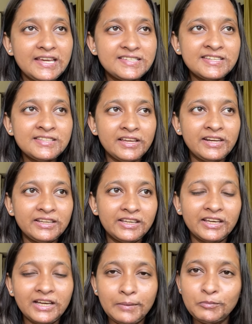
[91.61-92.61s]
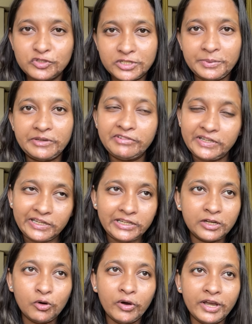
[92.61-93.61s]
इसी तरीके का मुझे भी
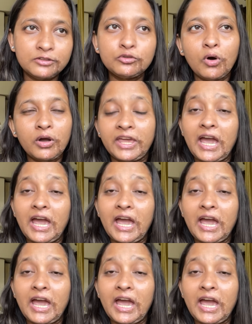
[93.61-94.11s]
विटिलिगो है तो